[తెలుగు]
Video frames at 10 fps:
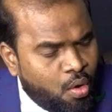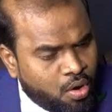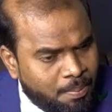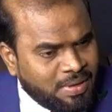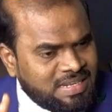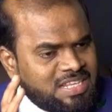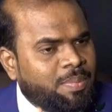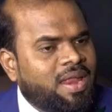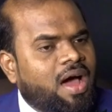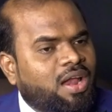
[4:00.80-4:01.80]
ఒక బిజినెస్
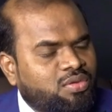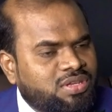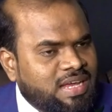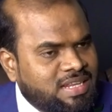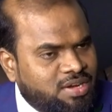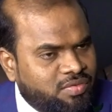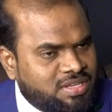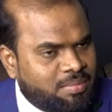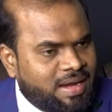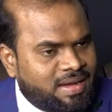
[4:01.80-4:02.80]
మ్యాన్ ఆలోచించాల్సిన
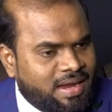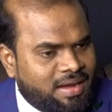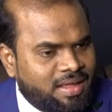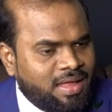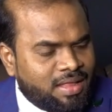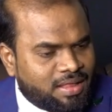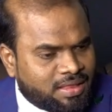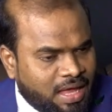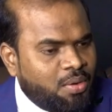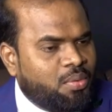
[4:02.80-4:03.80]
విషయం ఏంటి అంటే
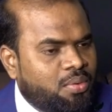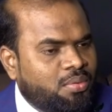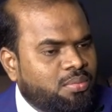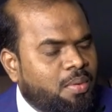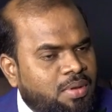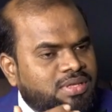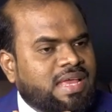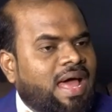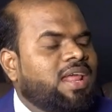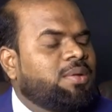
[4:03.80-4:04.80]
తను
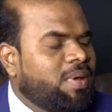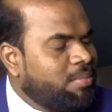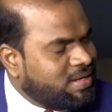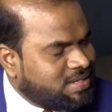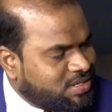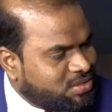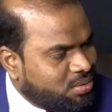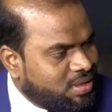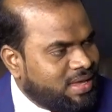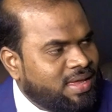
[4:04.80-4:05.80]
శాలరీ పేమెంట్
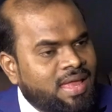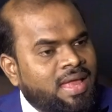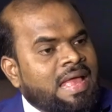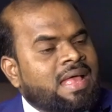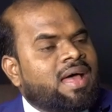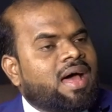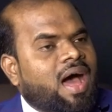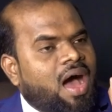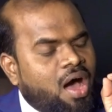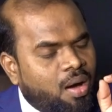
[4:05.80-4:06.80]
చేస్తోంది
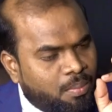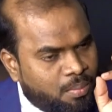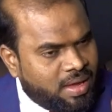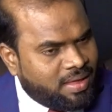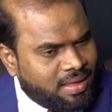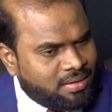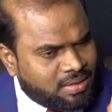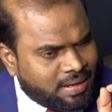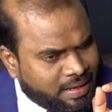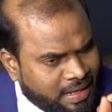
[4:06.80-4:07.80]
ఆ
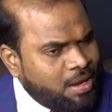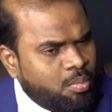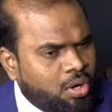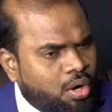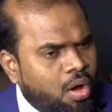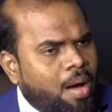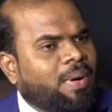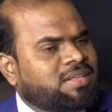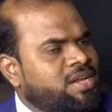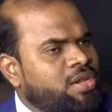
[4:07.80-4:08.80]
ఏదైతే టీం ఉన్నారో ఆ
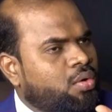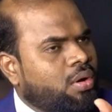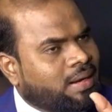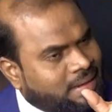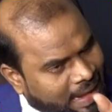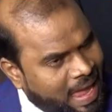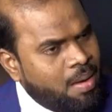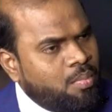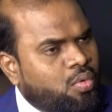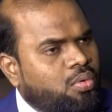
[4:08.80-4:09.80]
పర్సన్ యొక్క
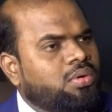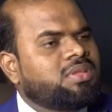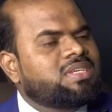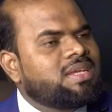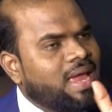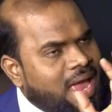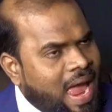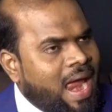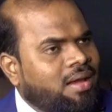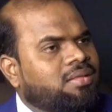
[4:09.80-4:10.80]
టైం గురించి
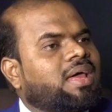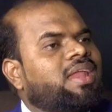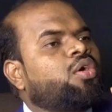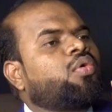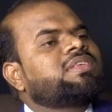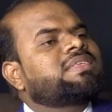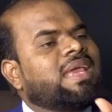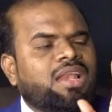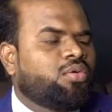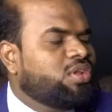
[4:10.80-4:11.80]
అండ్ తన యొక్క
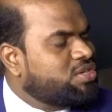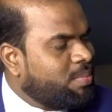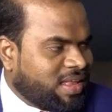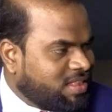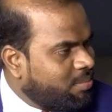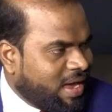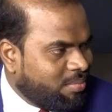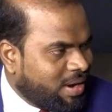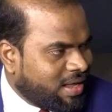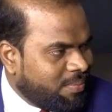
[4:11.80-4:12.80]
స్కిల్ గురించి మాత్రమే
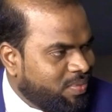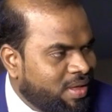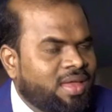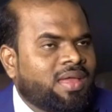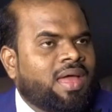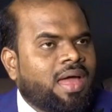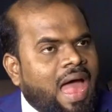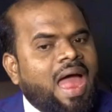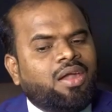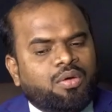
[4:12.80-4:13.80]
అనమాట
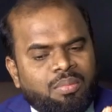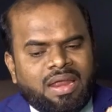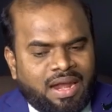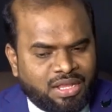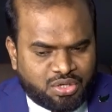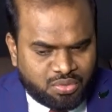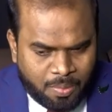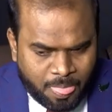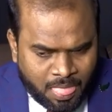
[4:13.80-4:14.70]
అండ్ మీరు అనొచ్చు